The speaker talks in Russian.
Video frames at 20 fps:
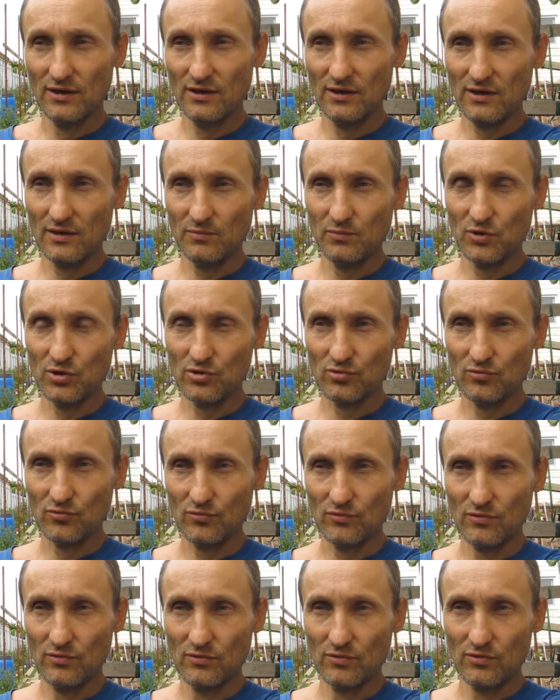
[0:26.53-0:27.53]
я
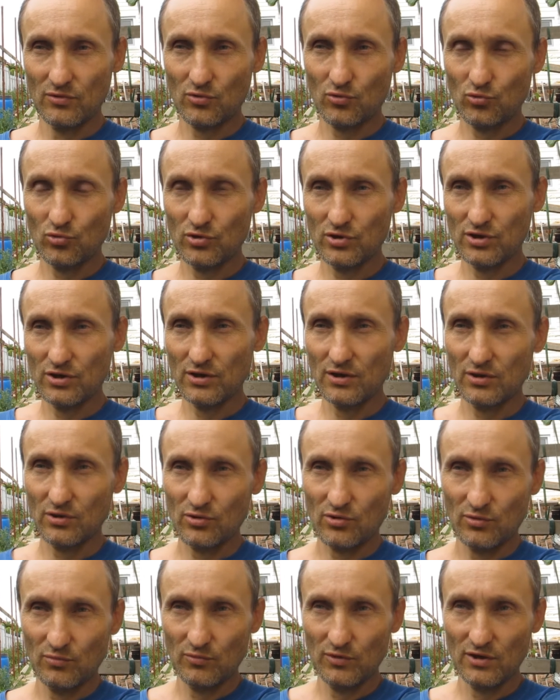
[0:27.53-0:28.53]
описываю трудности,
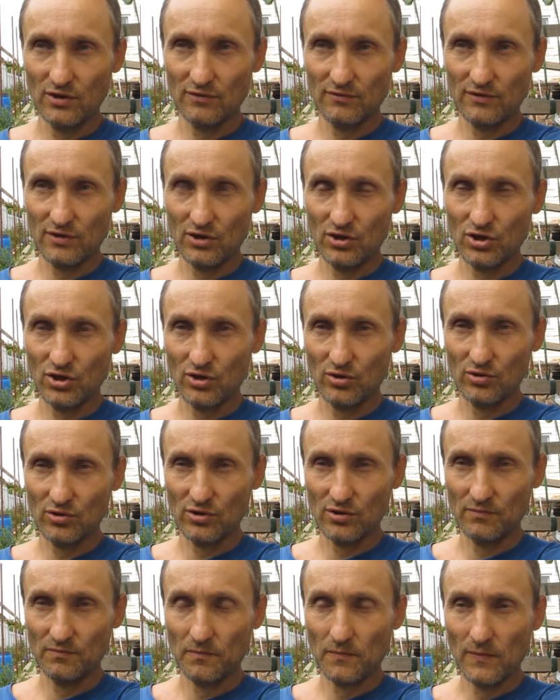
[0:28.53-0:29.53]
которые меня
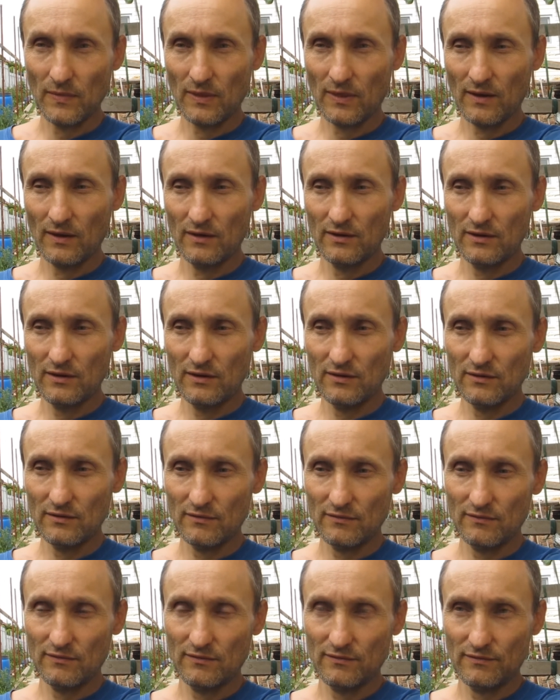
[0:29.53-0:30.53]
встречаются
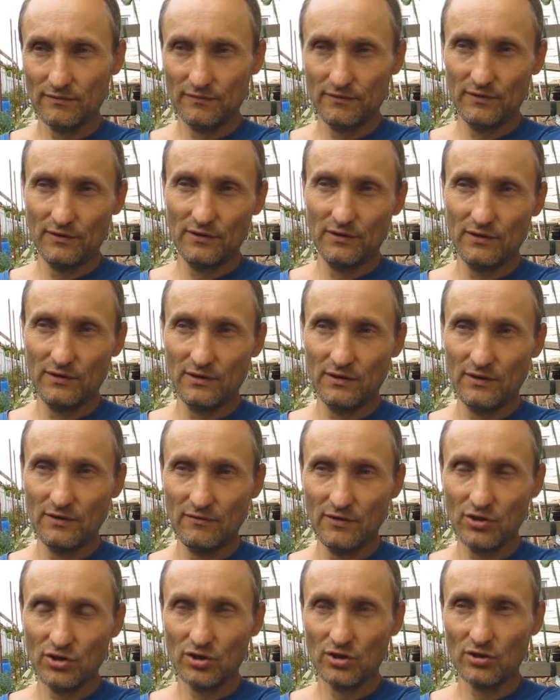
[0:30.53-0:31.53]
и те
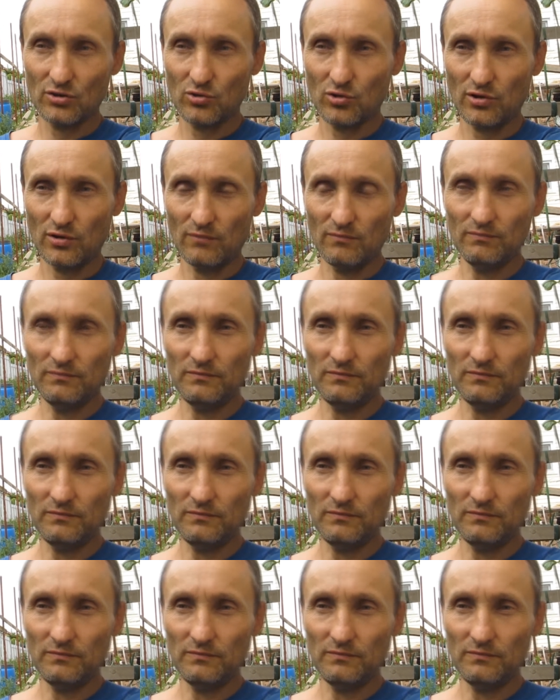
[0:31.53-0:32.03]
вещи, которые,